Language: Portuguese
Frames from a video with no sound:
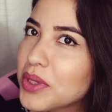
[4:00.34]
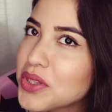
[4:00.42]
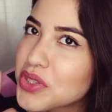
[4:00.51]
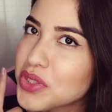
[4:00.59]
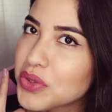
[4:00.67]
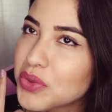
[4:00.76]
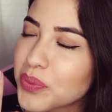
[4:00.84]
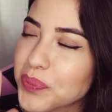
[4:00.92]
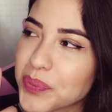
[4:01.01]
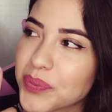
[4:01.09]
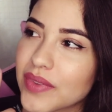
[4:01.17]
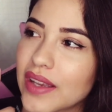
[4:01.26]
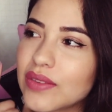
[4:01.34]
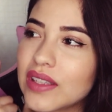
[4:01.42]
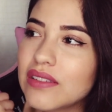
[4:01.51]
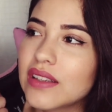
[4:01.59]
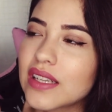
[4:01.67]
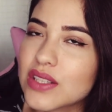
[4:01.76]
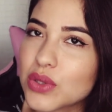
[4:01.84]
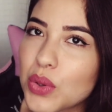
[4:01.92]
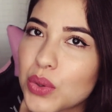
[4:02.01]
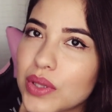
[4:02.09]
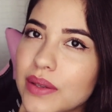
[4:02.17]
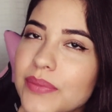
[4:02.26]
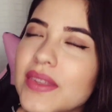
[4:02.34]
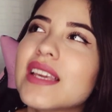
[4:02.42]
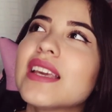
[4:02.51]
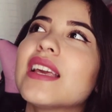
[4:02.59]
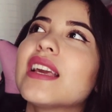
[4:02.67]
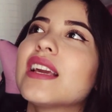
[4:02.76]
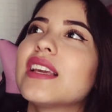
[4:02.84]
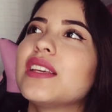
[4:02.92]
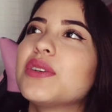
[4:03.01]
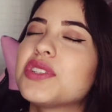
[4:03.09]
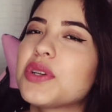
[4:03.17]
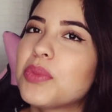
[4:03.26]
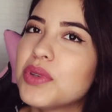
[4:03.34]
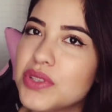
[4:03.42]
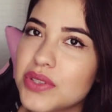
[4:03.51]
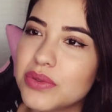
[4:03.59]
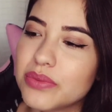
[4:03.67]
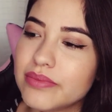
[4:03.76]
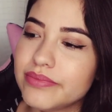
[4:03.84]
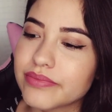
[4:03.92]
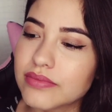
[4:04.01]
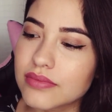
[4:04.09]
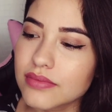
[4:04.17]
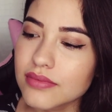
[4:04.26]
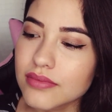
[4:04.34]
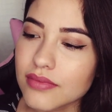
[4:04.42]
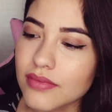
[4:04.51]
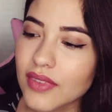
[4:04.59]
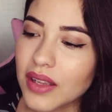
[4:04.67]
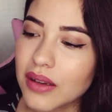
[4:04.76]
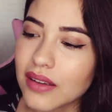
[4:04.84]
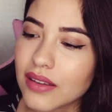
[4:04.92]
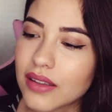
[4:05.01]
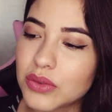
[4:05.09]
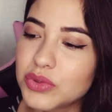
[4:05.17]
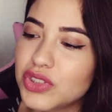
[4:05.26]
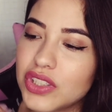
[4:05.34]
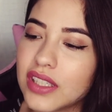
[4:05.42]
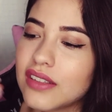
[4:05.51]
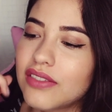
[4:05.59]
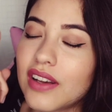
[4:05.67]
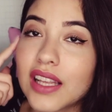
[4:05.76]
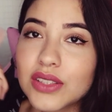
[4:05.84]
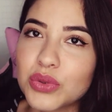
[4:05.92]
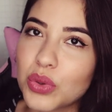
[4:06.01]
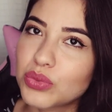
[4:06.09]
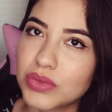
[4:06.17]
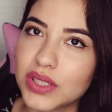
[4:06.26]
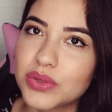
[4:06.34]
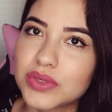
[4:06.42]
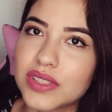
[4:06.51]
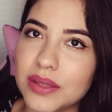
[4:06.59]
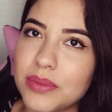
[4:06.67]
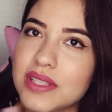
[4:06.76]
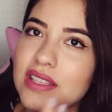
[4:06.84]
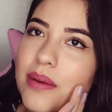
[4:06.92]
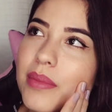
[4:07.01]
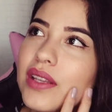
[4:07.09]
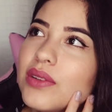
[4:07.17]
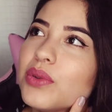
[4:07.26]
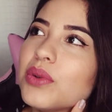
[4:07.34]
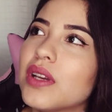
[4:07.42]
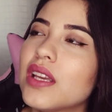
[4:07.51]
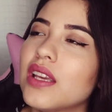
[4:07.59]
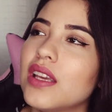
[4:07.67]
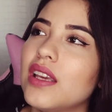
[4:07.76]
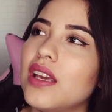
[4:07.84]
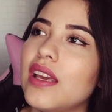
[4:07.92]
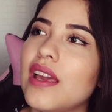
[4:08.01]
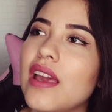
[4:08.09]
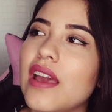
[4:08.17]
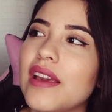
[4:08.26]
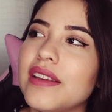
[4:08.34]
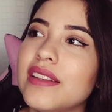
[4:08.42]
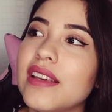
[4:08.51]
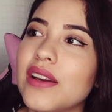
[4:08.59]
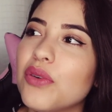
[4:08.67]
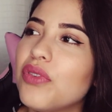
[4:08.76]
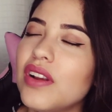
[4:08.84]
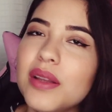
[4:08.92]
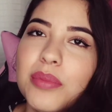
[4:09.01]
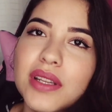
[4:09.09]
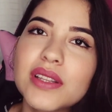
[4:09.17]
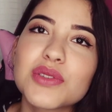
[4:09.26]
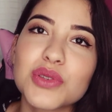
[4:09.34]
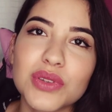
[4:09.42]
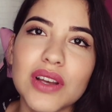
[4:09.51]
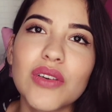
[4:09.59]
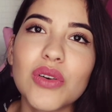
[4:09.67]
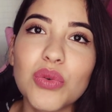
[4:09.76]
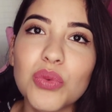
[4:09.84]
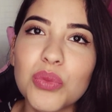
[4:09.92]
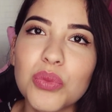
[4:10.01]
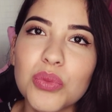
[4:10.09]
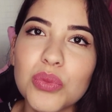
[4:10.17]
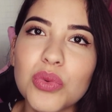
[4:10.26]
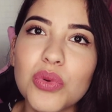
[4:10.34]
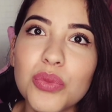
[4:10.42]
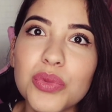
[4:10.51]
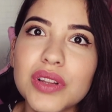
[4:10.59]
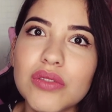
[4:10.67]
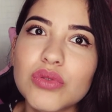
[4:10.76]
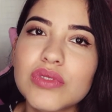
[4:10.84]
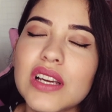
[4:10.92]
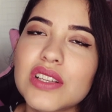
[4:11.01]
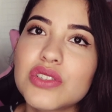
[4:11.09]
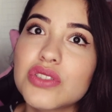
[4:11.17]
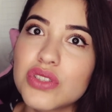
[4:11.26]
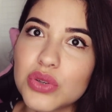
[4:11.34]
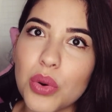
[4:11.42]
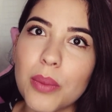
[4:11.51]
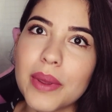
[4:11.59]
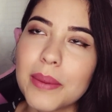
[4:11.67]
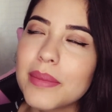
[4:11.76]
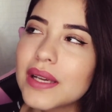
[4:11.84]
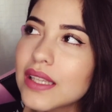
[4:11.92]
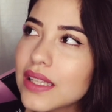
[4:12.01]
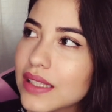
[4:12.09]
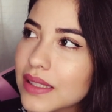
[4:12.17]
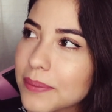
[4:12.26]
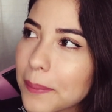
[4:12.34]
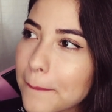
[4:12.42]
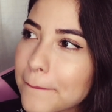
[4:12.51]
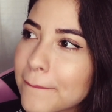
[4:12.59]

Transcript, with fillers: pedido, eu tava na escola e eu tinha pedido. Eu tinha falado com Deus, né, em pensamento. É, e aí eu falei para Deus que eu tava com, com muita vontade de comer banana.